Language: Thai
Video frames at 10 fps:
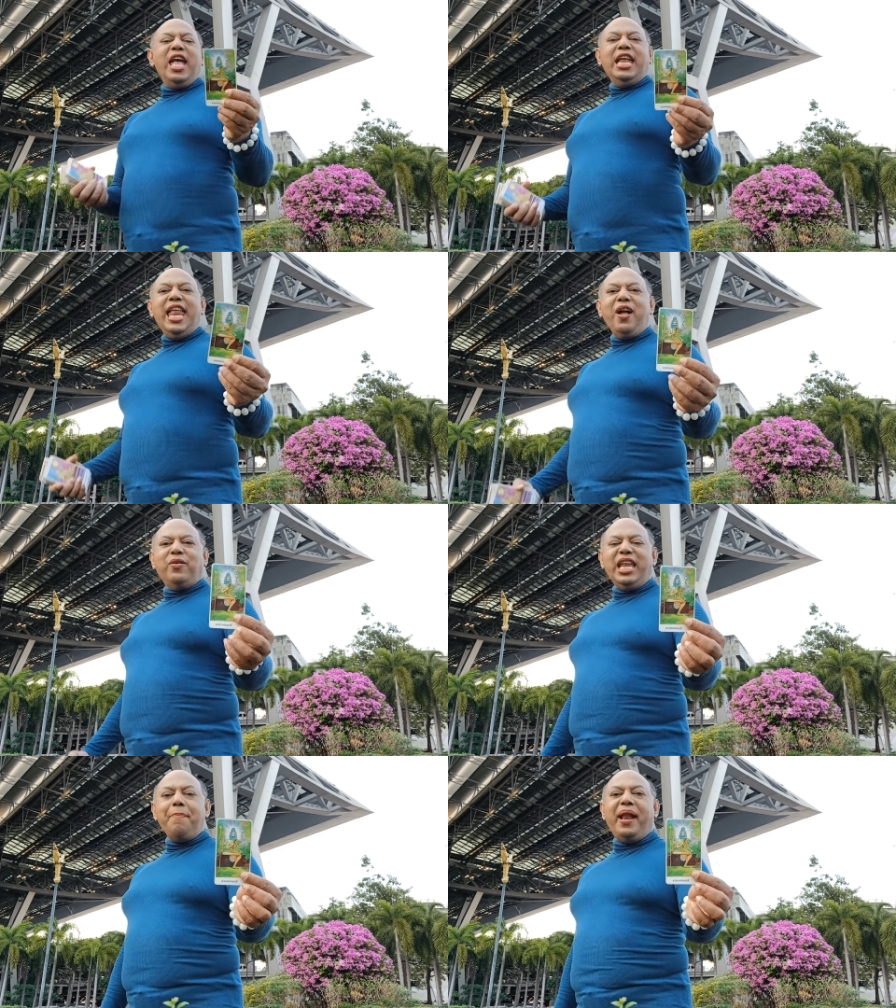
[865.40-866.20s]
ได้อง
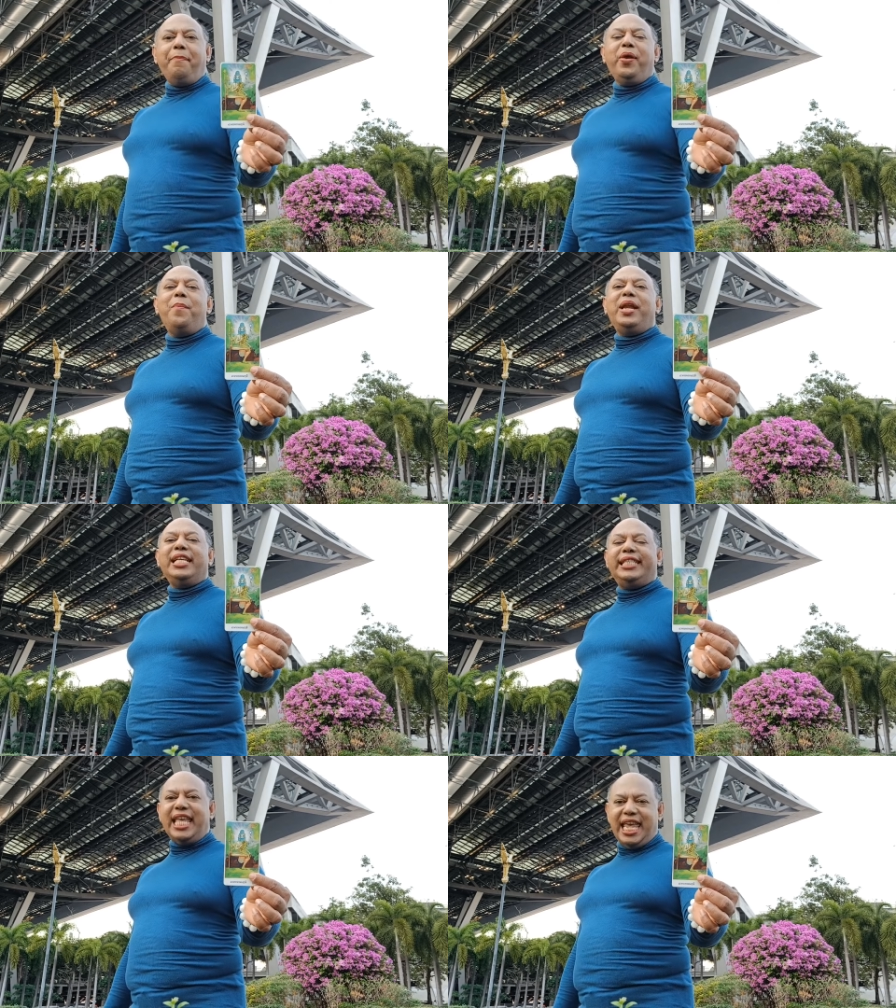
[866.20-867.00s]
ค์เทพพระพรหมฤา
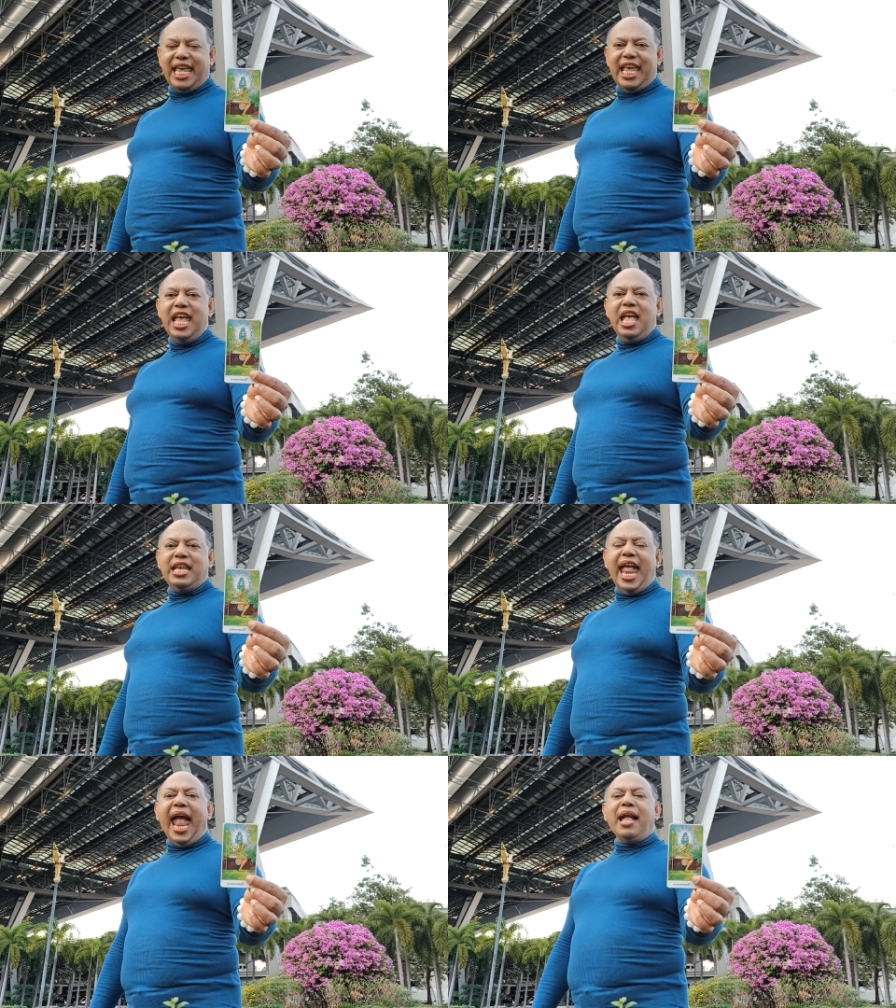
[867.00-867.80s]
ษี
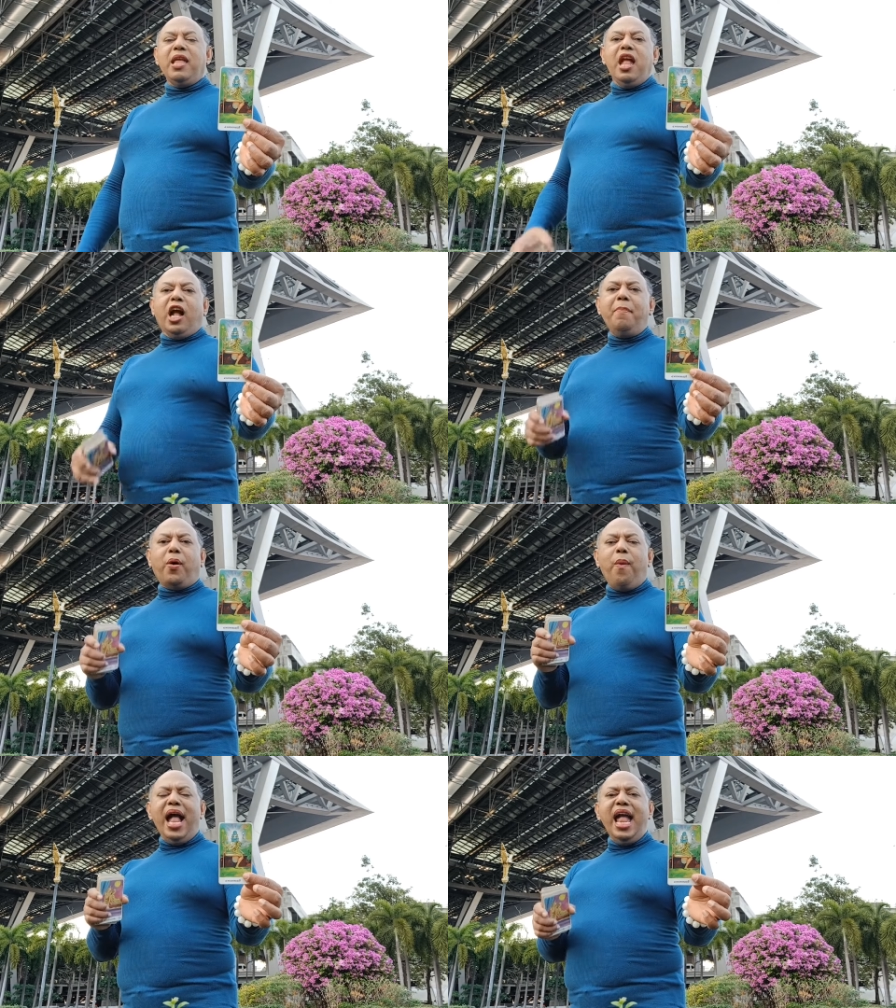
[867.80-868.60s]
นะเขาบอก
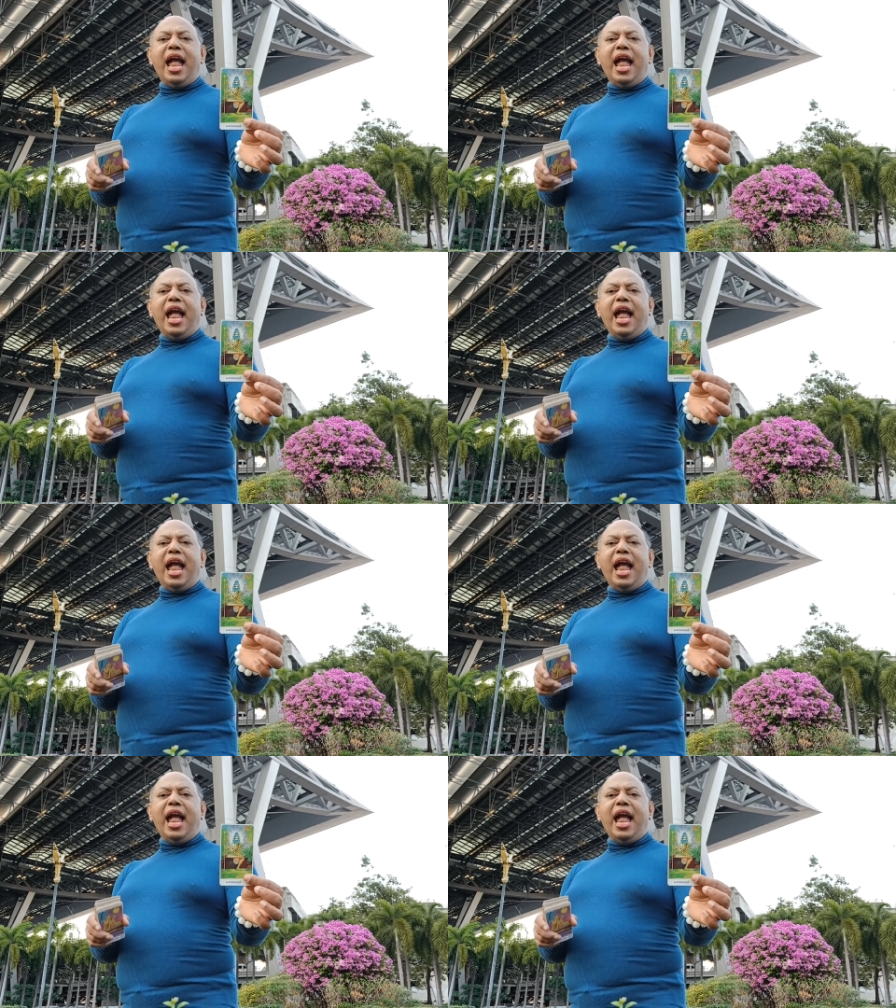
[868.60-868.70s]
ว่า